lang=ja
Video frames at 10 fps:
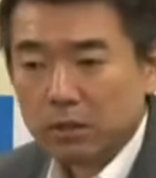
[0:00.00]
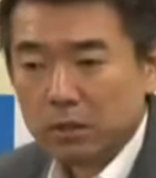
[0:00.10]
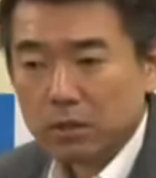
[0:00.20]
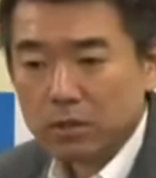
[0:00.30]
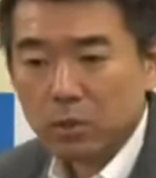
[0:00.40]

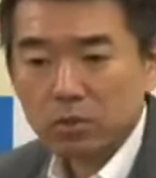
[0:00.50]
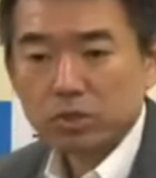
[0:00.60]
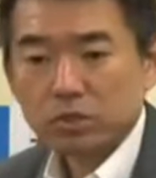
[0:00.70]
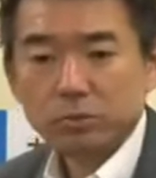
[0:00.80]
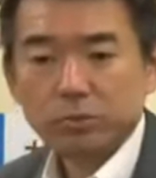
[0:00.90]
えー、そうい
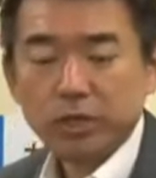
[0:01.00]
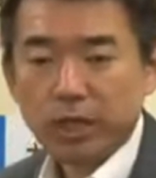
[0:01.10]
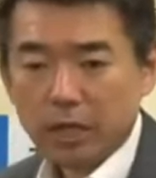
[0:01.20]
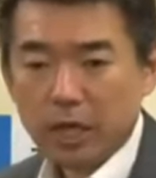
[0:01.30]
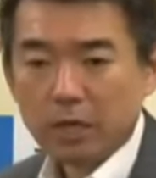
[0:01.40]
う仕組みも入
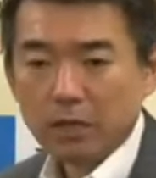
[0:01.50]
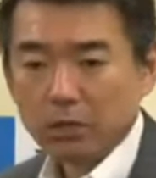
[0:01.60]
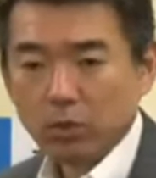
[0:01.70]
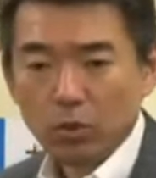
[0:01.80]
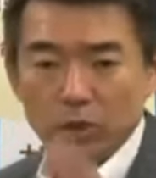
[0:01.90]
れた、
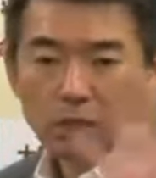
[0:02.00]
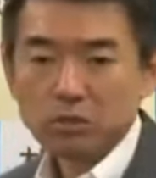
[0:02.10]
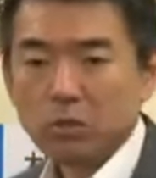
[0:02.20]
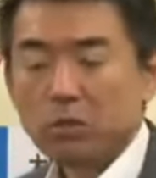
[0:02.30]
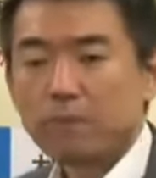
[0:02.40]

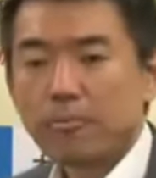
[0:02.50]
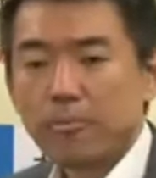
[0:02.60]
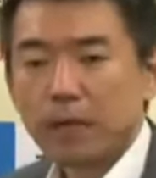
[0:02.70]
トータルの、